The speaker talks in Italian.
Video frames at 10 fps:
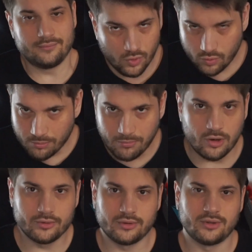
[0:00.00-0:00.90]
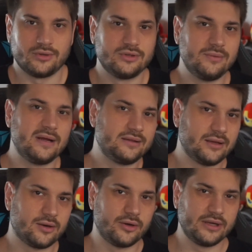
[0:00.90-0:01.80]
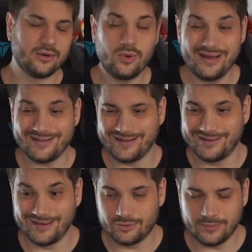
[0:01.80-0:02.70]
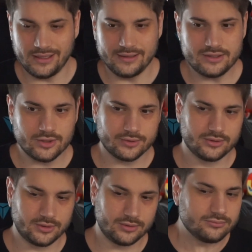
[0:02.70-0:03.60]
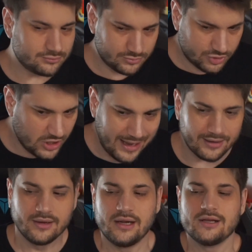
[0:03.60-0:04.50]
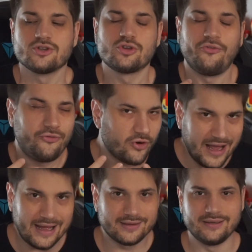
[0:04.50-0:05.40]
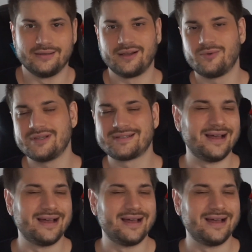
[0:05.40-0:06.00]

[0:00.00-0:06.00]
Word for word: un mondo di Battle Royale. Quindi nel 2018 già soffocati da, questa,